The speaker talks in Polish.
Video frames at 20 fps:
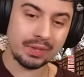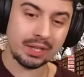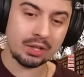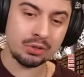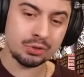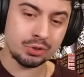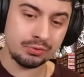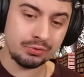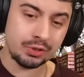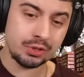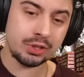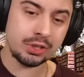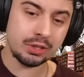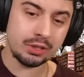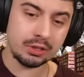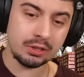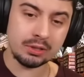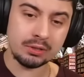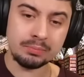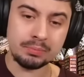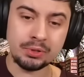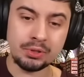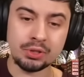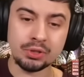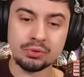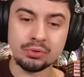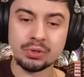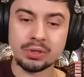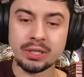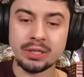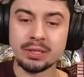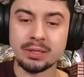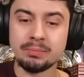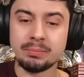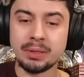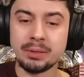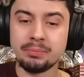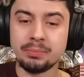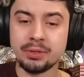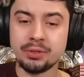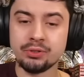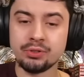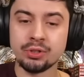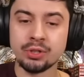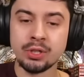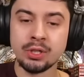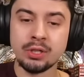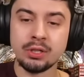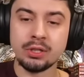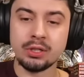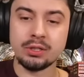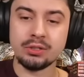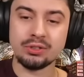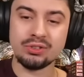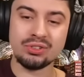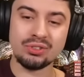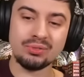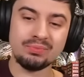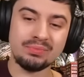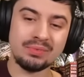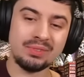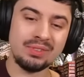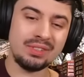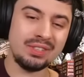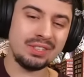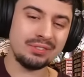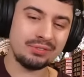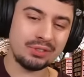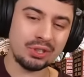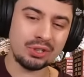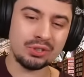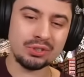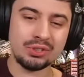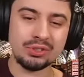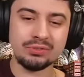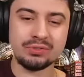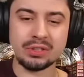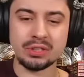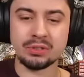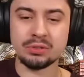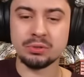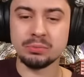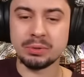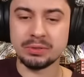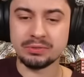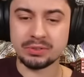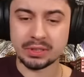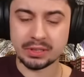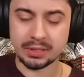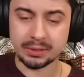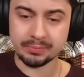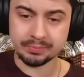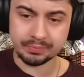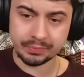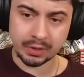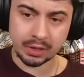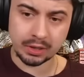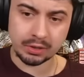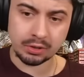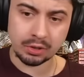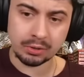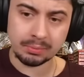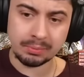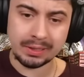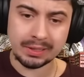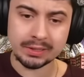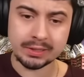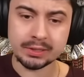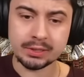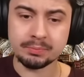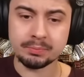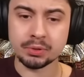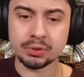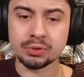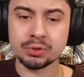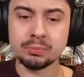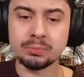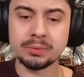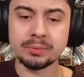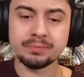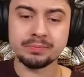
Oczywiście y, bicie tutaj na B5, y, no to nie wchodzi w rachubę w taki y, normalny sposób